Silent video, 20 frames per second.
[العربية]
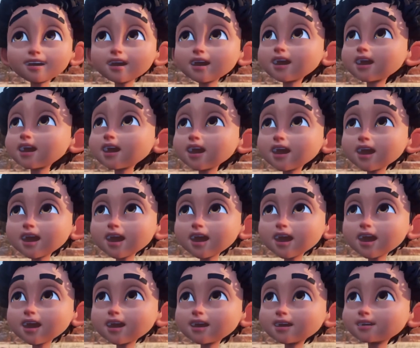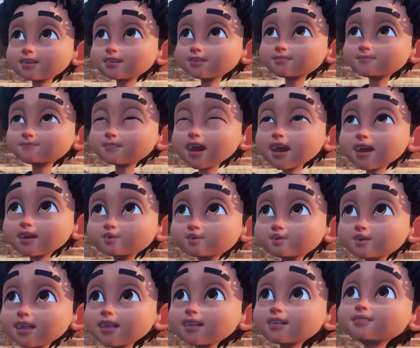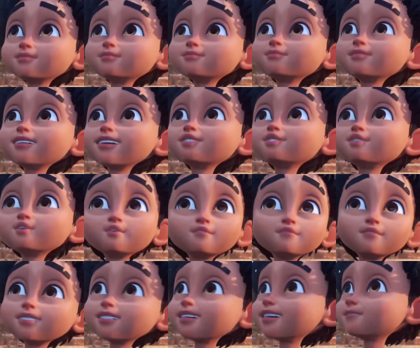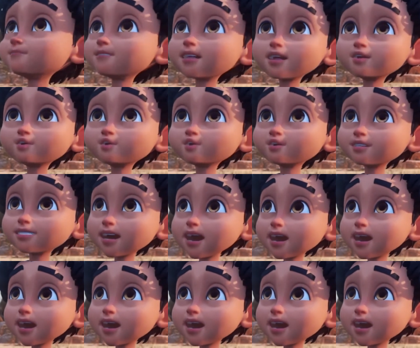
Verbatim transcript: ياه معقول الصدفة تعمل كل